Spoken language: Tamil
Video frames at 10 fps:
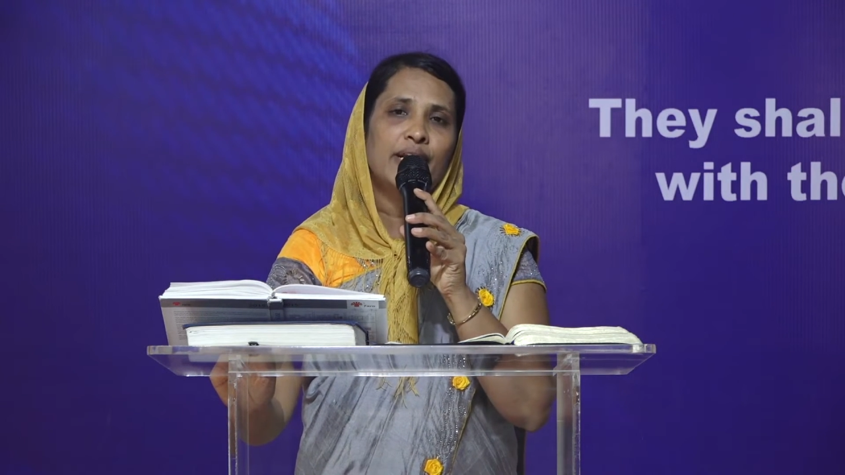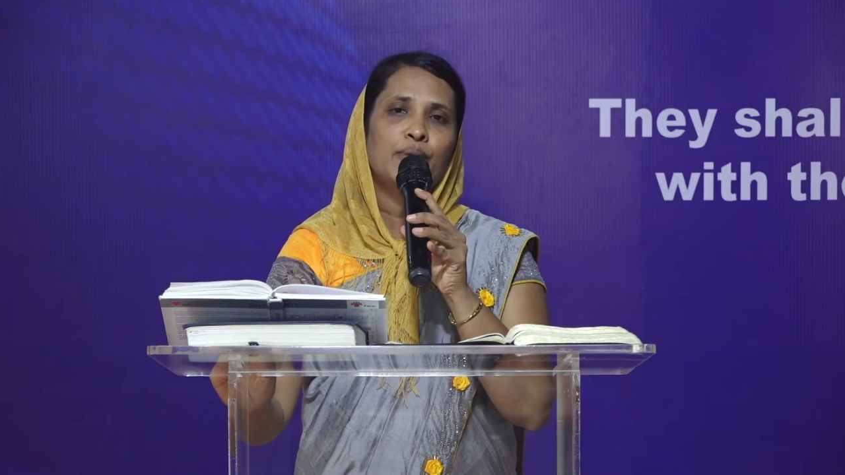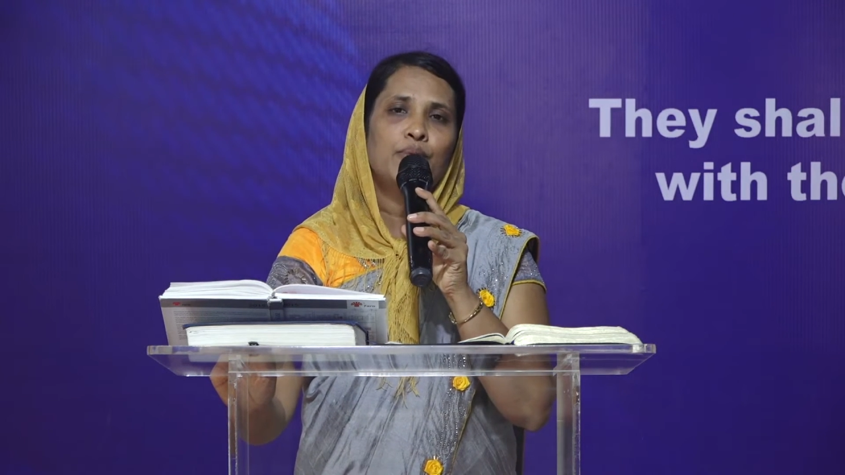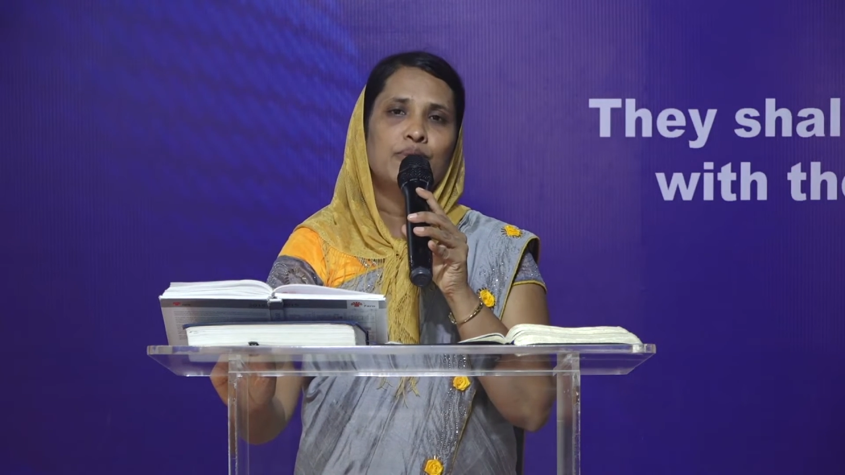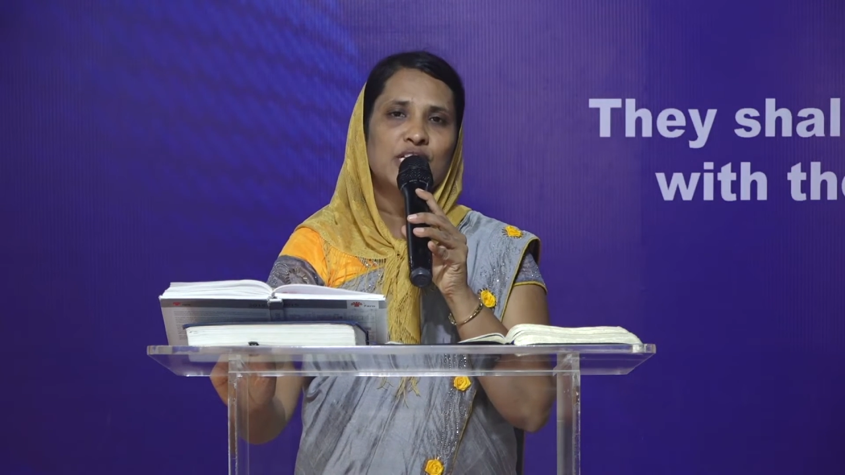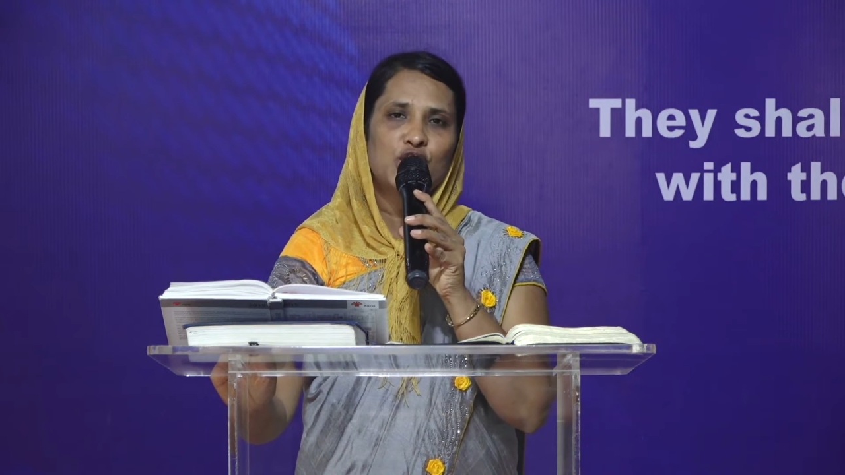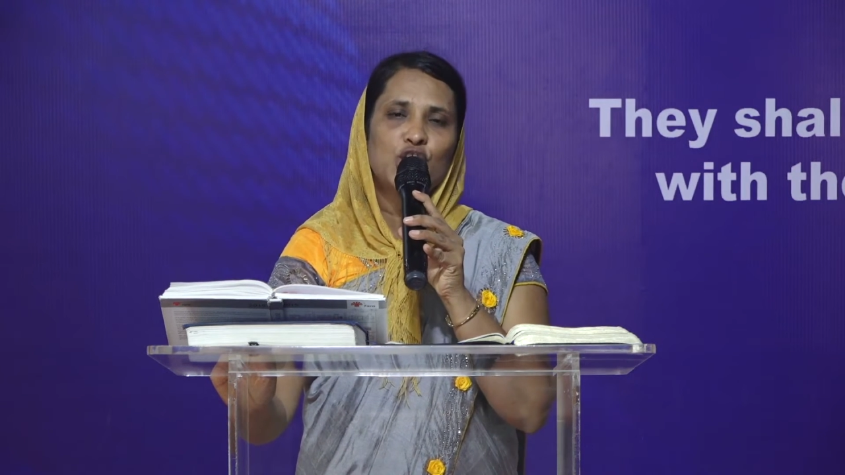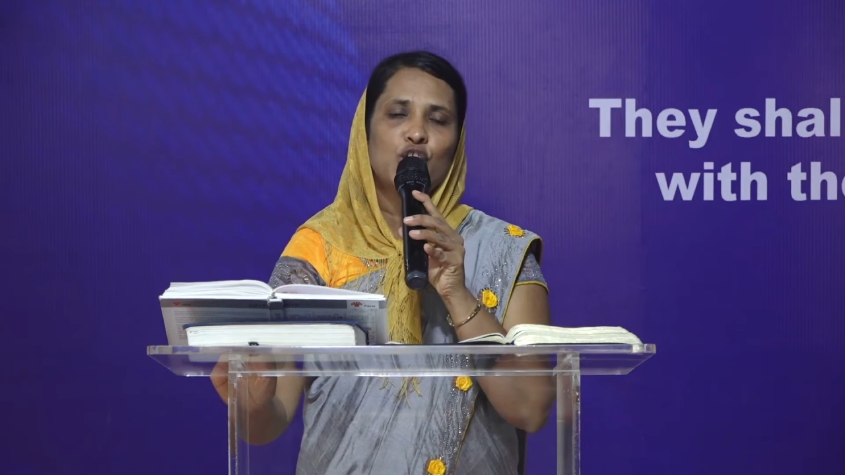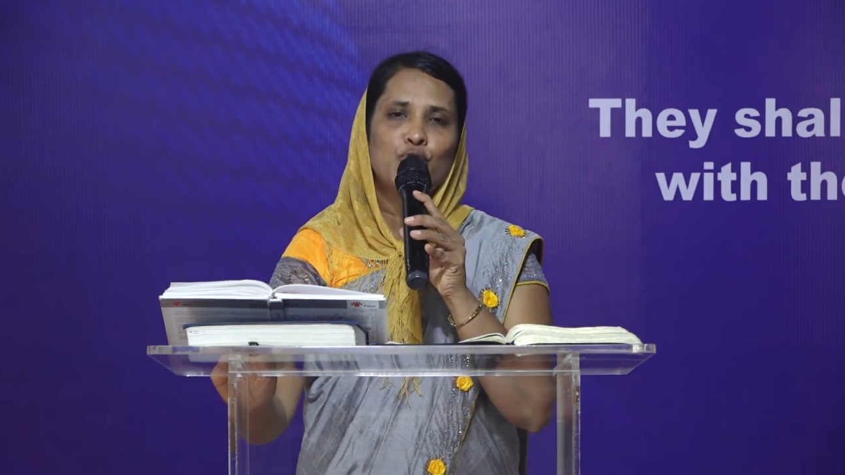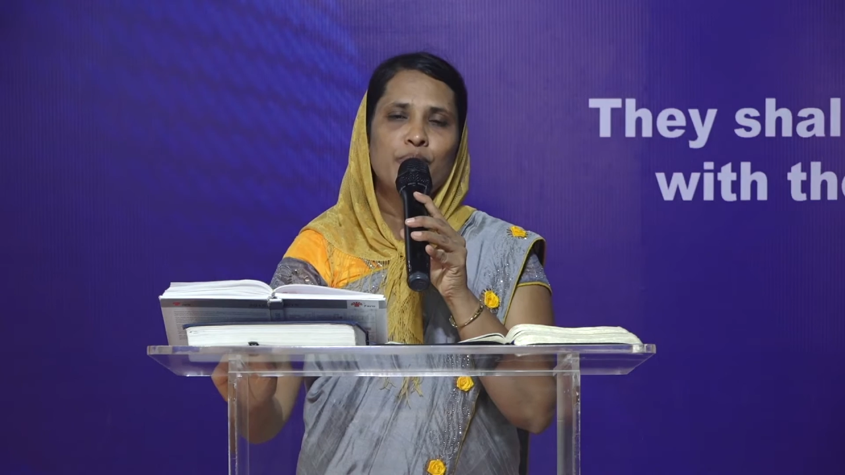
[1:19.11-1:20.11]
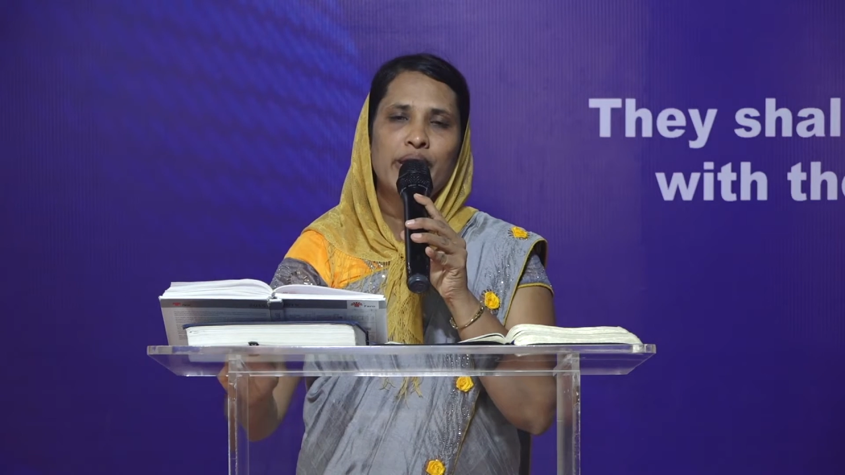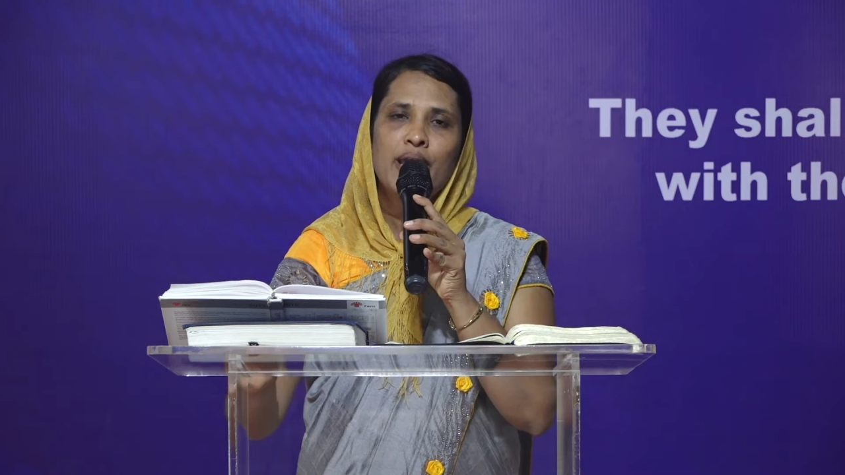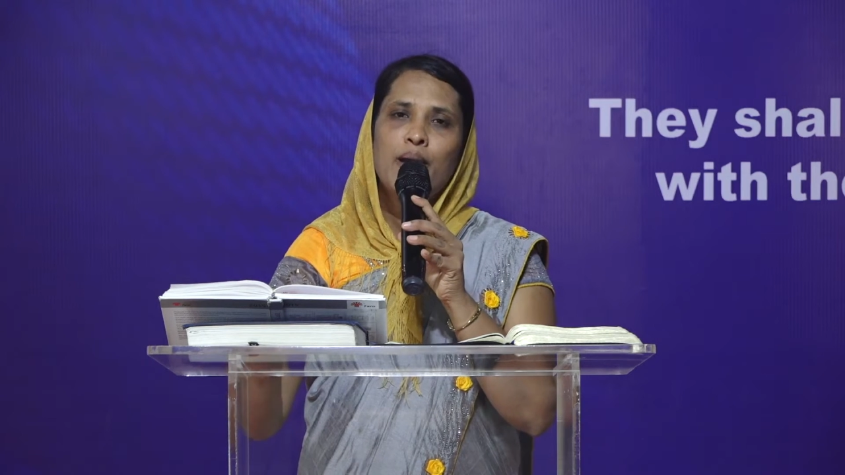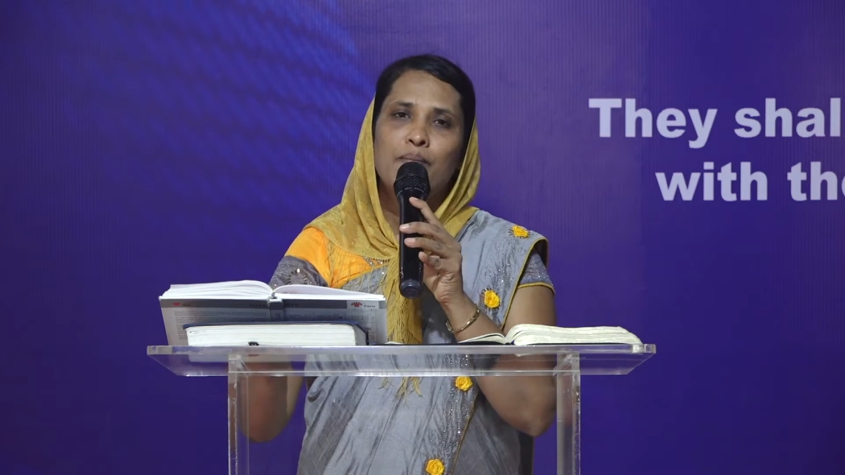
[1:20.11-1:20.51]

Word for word: தேடவும் ரட்சிக்கவுமே